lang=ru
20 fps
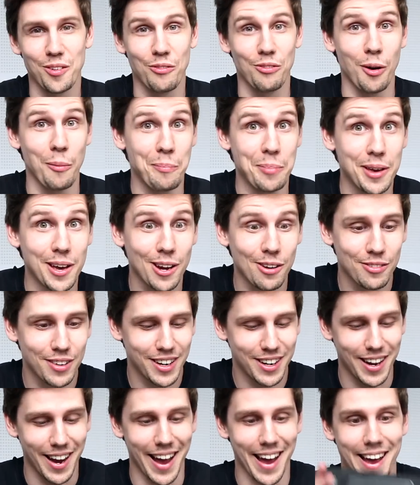
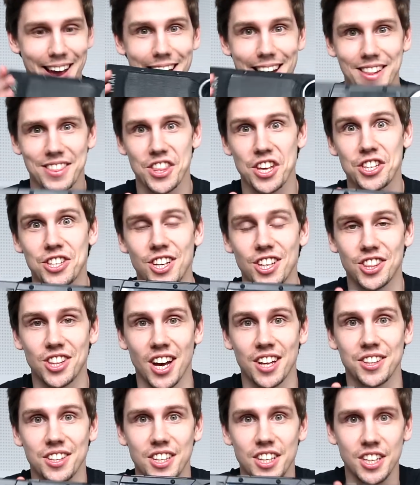Во-первых, это
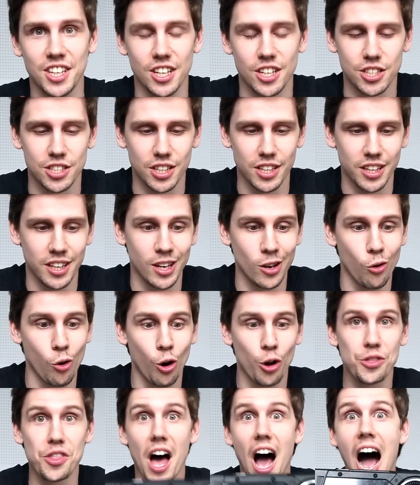Титан X, и
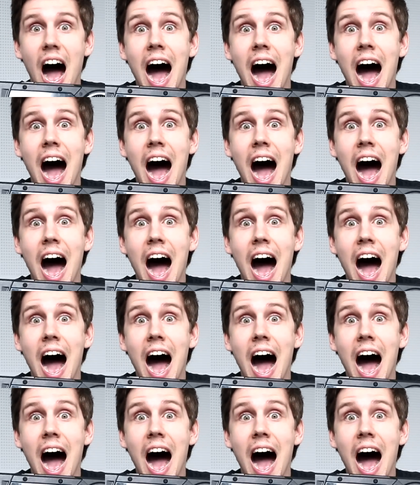он